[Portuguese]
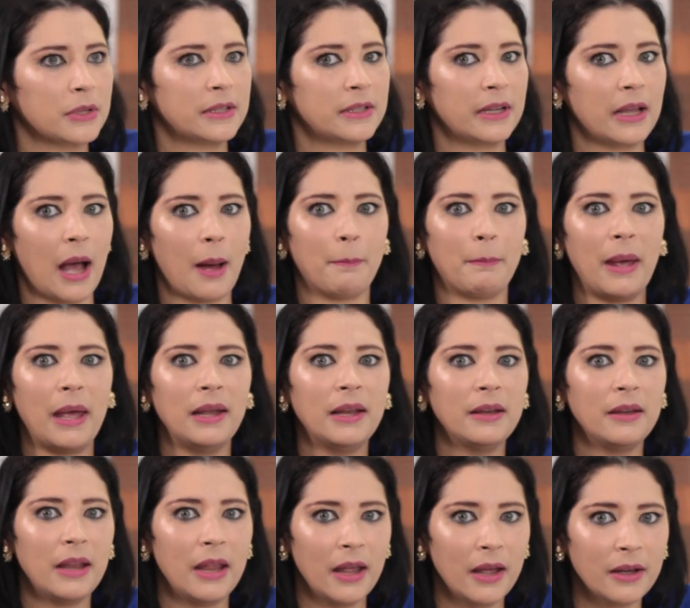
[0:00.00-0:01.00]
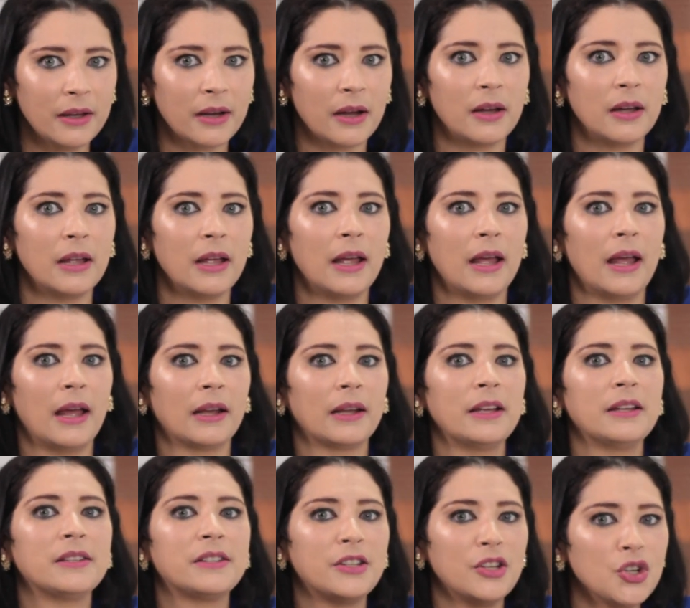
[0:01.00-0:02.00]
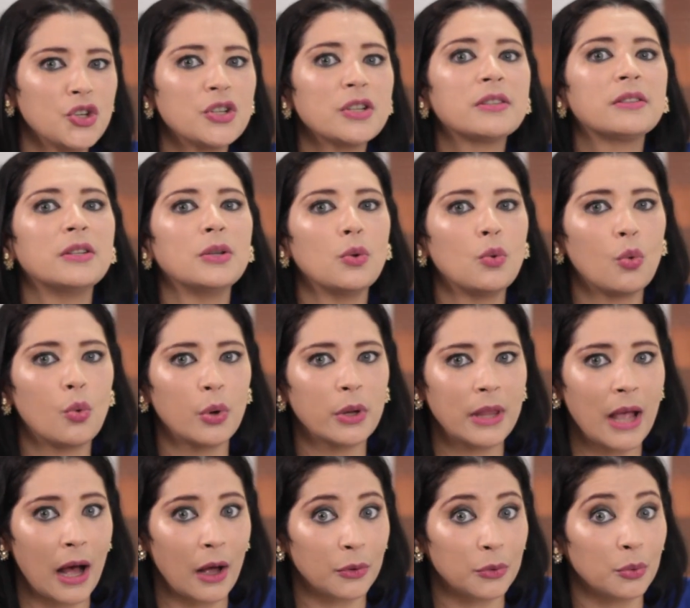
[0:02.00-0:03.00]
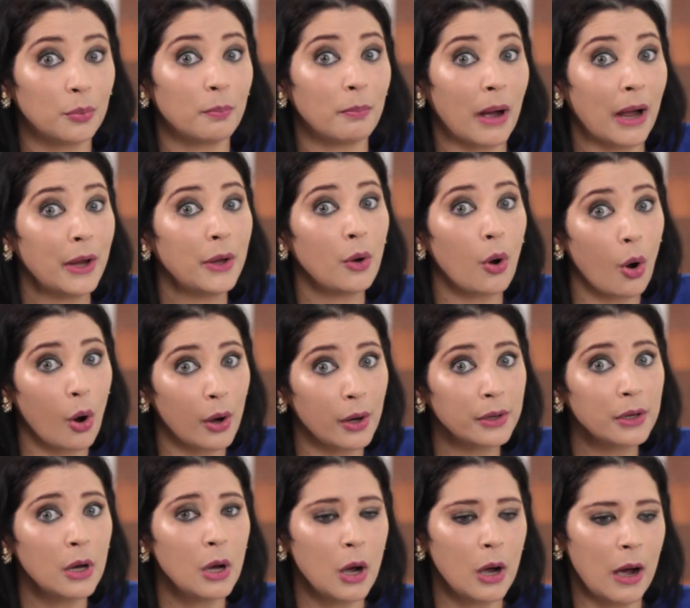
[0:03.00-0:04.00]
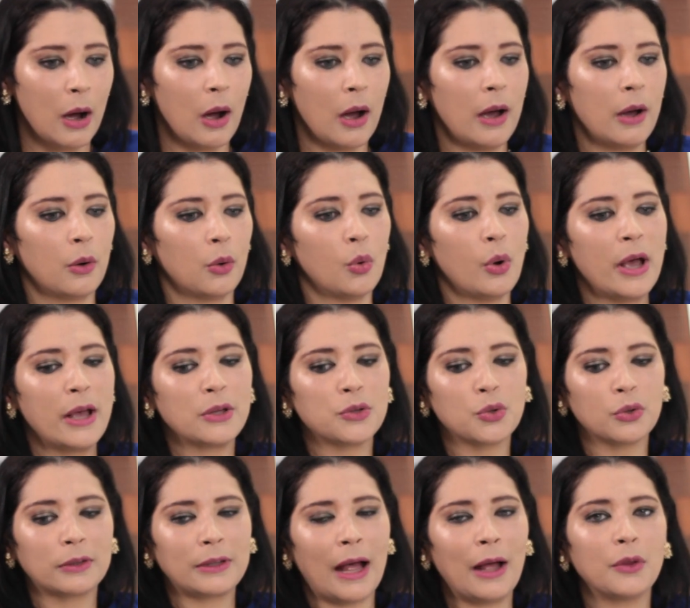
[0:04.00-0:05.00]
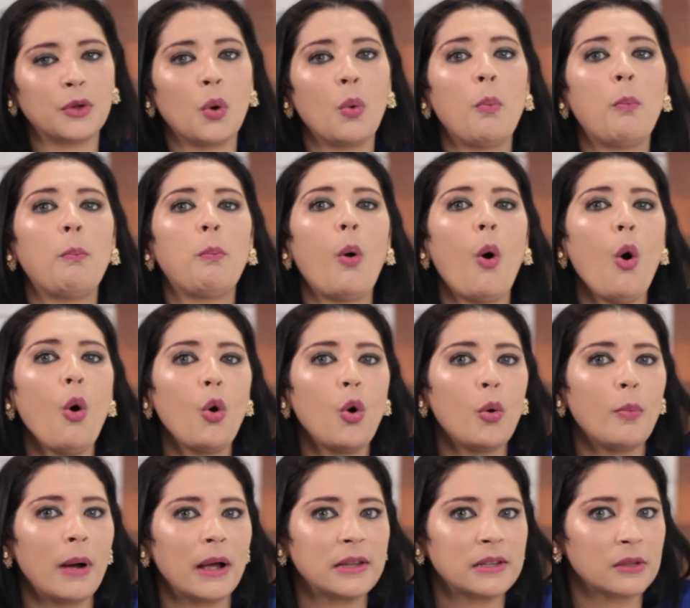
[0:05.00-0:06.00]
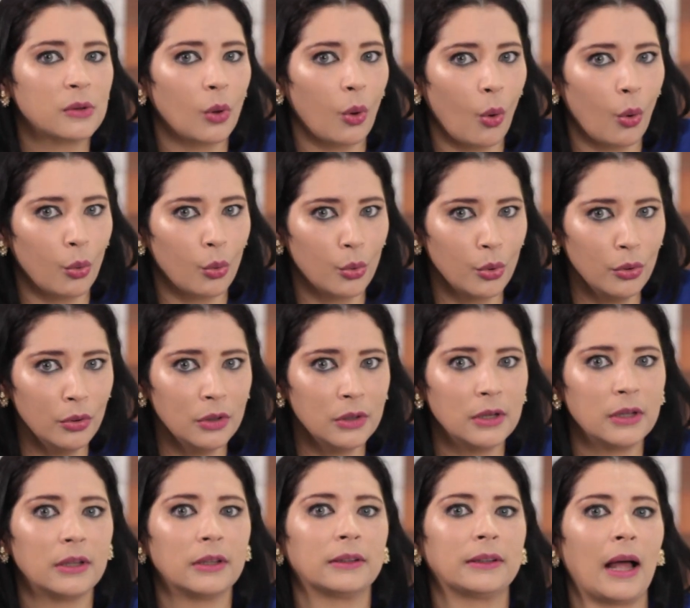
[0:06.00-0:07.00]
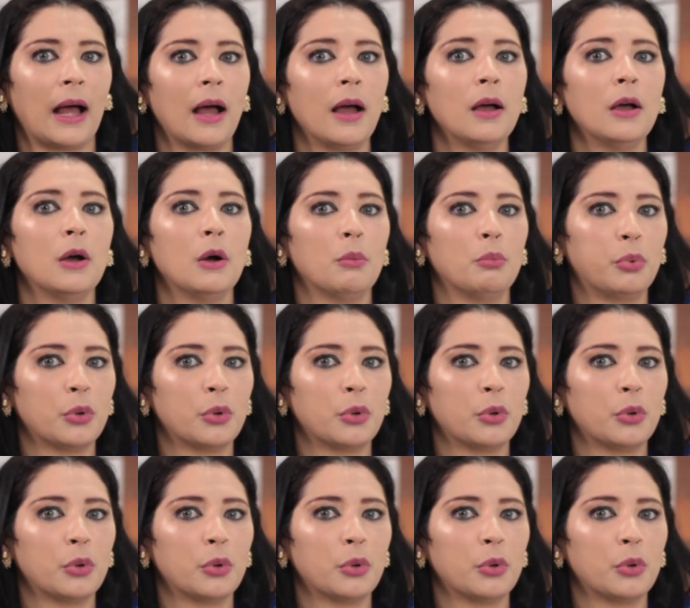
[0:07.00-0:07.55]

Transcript: assim, a pele negra, ela exige sim um cuidado maior, é, o resultado é um pouco mais longo, tá?